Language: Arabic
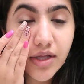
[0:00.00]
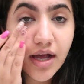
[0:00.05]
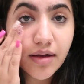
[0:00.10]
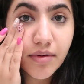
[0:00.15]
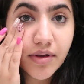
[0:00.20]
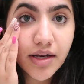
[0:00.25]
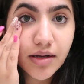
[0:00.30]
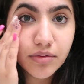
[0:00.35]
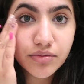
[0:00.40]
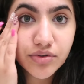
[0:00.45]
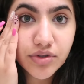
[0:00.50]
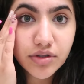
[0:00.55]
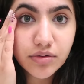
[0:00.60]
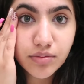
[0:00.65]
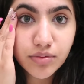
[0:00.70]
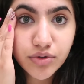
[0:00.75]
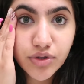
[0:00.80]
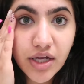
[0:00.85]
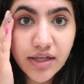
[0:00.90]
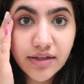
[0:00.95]
ودائما لو
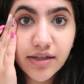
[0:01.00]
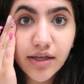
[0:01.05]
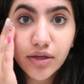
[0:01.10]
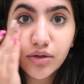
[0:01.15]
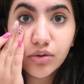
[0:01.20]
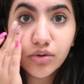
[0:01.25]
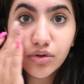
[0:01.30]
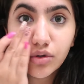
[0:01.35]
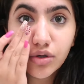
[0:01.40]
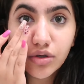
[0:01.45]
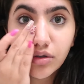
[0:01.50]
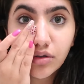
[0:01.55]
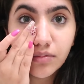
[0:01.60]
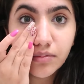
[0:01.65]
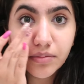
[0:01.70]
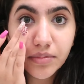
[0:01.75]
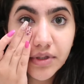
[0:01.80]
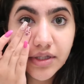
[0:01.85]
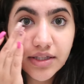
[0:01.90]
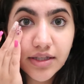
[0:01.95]
ترطبوا تحت
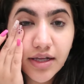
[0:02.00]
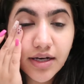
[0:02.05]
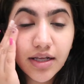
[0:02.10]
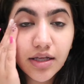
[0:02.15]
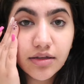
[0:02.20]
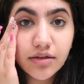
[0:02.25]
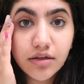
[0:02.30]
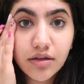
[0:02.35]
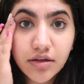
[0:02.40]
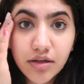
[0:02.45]
عيونكم بطريقه